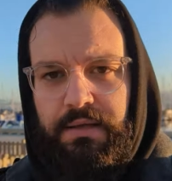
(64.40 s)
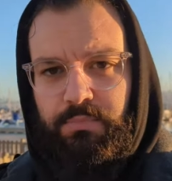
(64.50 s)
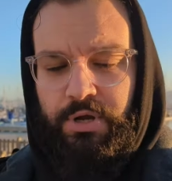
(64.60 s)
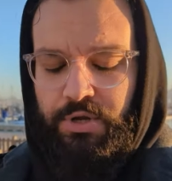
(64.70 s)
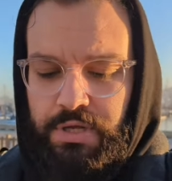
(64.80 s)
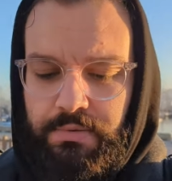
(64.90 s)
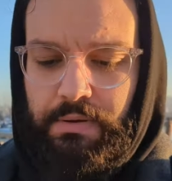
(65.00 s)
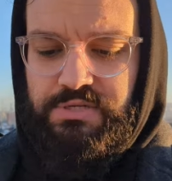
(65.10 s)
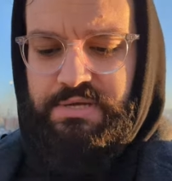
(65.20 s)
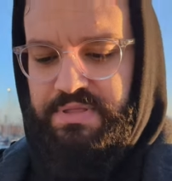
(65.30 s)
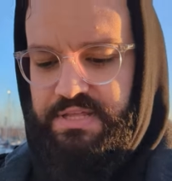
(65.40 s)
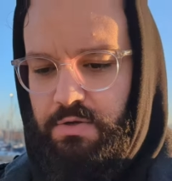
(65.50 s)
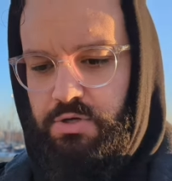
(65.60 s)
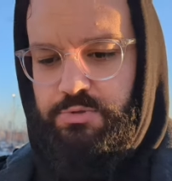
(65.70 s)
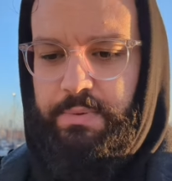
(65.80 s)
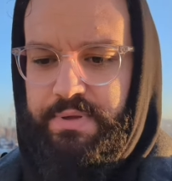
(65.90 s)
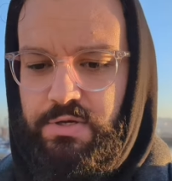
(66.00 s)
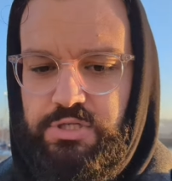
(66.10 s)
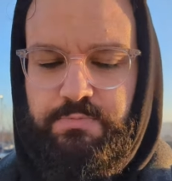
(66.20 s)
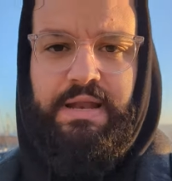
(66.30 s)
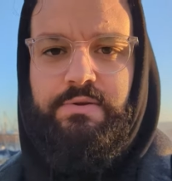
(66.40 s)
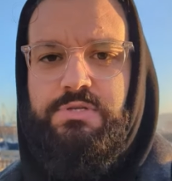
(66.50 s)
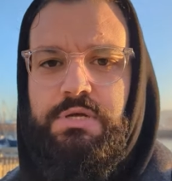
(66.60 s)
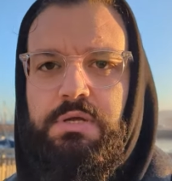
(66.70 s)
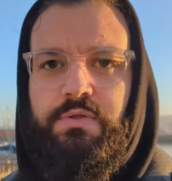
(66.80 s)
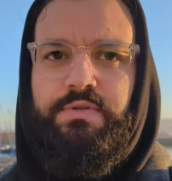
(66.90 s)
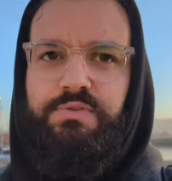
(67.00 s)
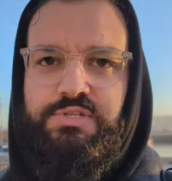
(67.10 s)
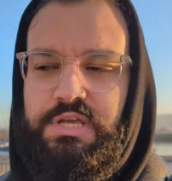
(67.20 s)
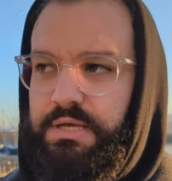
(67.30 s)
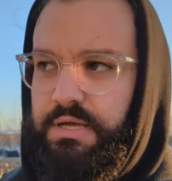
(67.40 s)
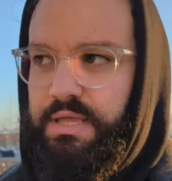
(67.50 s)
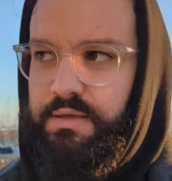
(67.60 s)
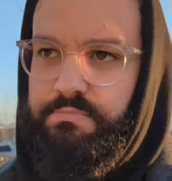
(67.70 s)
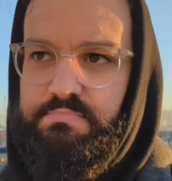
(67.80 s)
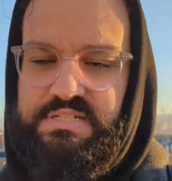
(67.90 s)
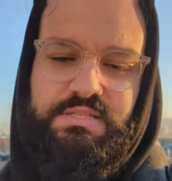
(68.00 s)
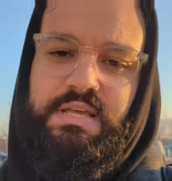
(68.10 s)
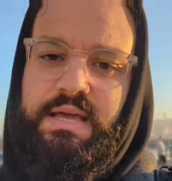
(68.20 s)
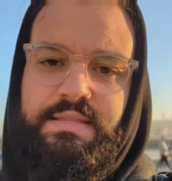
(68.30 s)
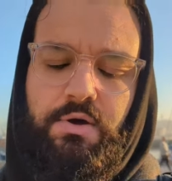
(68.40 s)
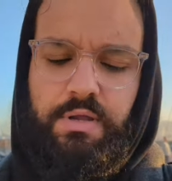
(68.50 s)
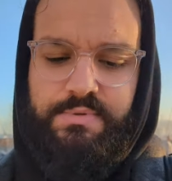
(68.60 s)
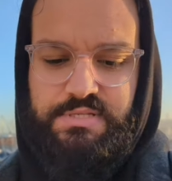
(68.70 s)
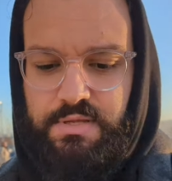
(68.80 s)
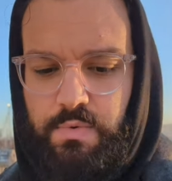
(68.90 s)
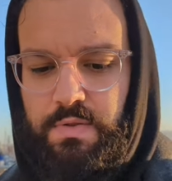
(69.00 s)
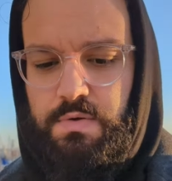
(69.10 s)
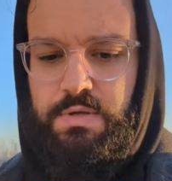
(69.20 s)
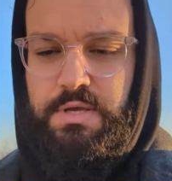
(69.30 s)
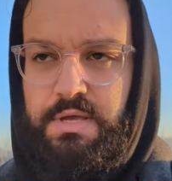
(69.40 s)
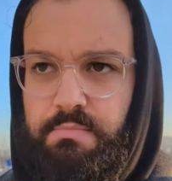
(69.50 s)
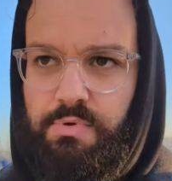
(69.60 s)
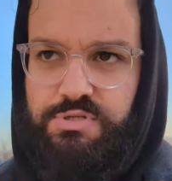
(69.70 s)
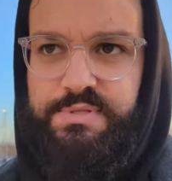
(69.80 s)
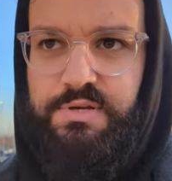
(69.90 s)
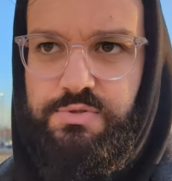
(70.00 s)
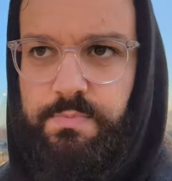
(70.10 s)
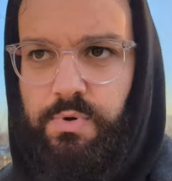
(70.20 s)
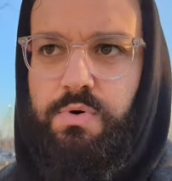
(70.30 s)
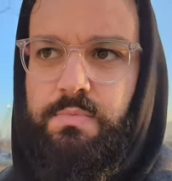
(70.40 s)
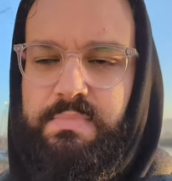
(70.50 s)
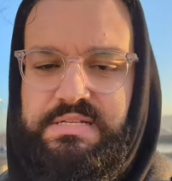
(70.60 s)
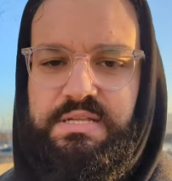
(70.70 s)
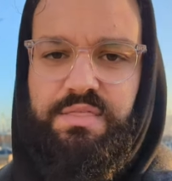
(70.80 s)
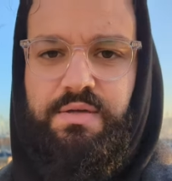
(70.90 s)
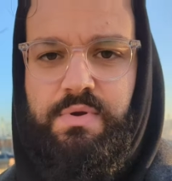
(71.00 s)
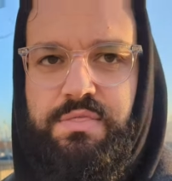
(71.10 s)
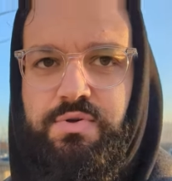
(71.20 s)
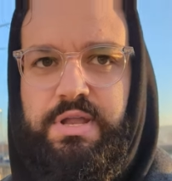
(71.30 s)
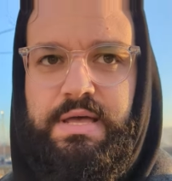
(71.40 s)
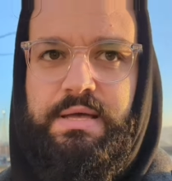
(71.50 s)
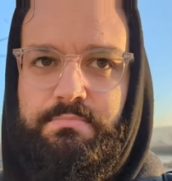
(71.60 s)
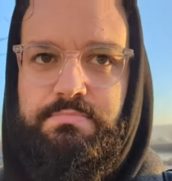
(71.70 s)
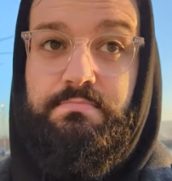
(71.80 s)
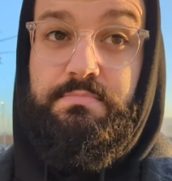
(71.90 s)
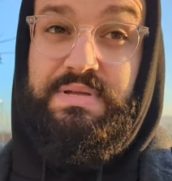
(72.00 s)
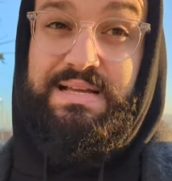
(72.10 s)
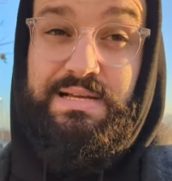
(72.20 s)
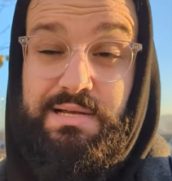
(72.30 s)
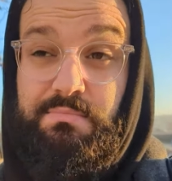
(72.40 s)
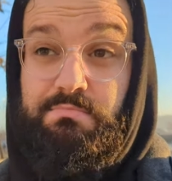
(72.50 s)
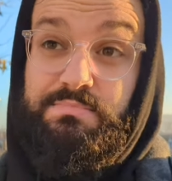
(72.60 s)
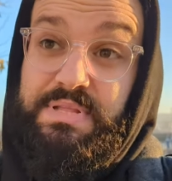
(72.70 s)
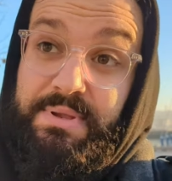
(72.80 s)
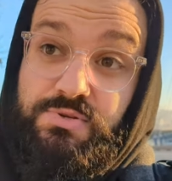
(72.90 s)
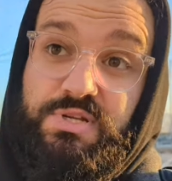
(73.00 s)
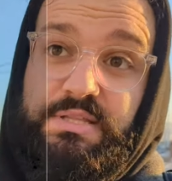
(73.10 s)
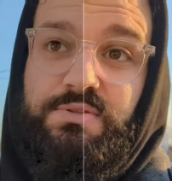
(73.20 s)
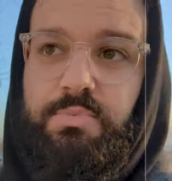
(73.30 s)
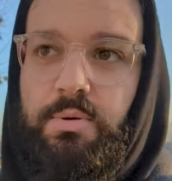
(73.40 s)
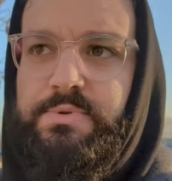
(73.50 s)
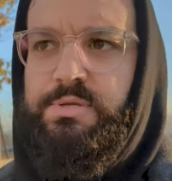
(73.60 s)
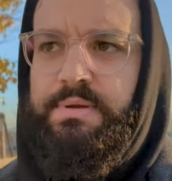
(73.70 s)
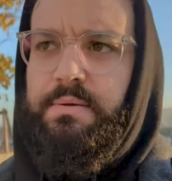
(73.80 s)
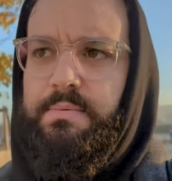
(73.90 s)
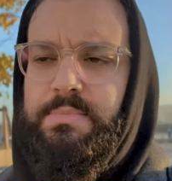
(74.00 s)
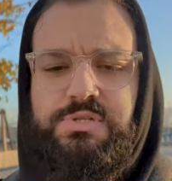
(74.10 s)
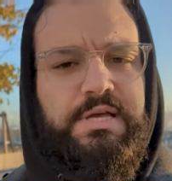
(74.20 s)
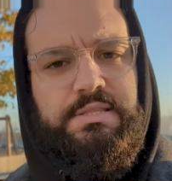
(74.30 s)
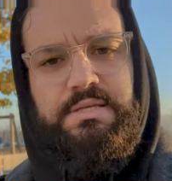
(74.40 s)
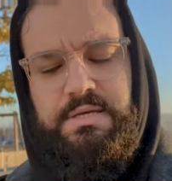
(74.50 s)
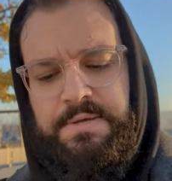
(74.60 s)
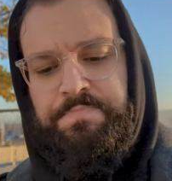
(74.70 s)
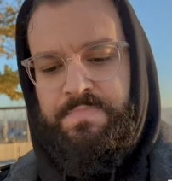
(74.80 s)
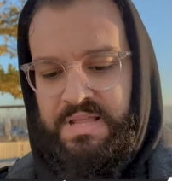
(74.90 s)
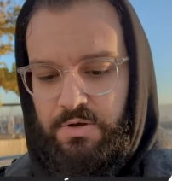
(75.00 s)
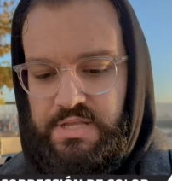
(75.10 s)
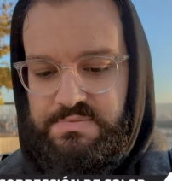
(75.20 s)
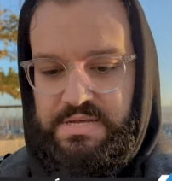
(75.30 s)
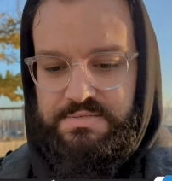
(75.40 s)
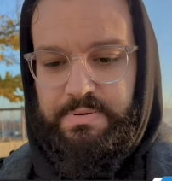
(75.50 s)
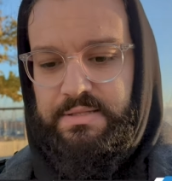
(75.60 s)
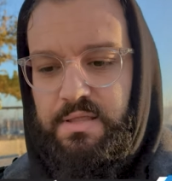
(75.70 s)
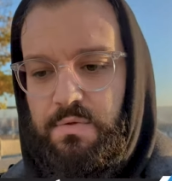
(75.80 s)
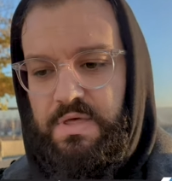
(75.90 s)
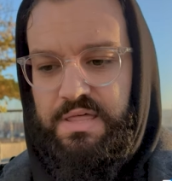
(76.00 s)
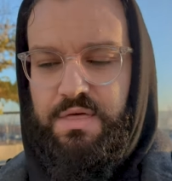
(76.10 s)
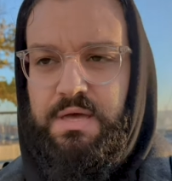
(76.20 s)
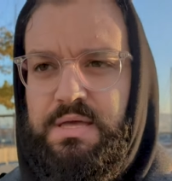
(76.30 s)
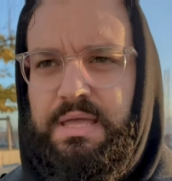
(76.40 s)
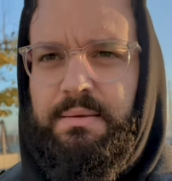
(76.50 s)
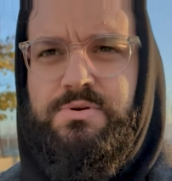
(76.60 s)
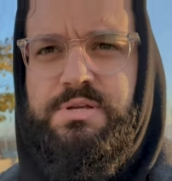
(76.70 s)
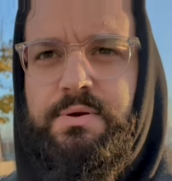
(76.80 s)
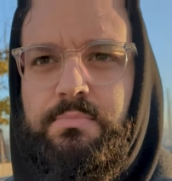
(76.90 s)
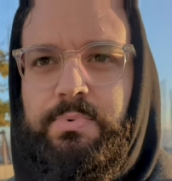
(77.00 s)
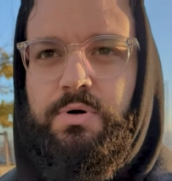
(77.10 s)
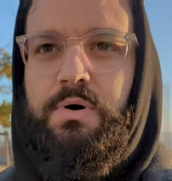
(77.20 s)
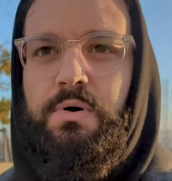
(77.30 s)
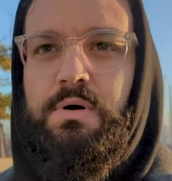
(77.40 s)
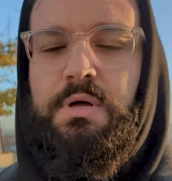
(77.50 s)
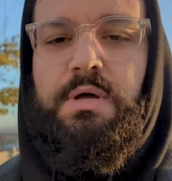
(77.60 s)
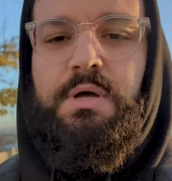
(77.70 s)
Bueno, vamos a empezar con los primeros planos. Lo cierto es que aquí hay bastante gente ahora, hay bastante ruido. Vamos a meternos un poco más hacia una zona de menos gente, o por lo menos debería haber menos gente, lo que es más parte de ciudad. Y vamos a ver un poco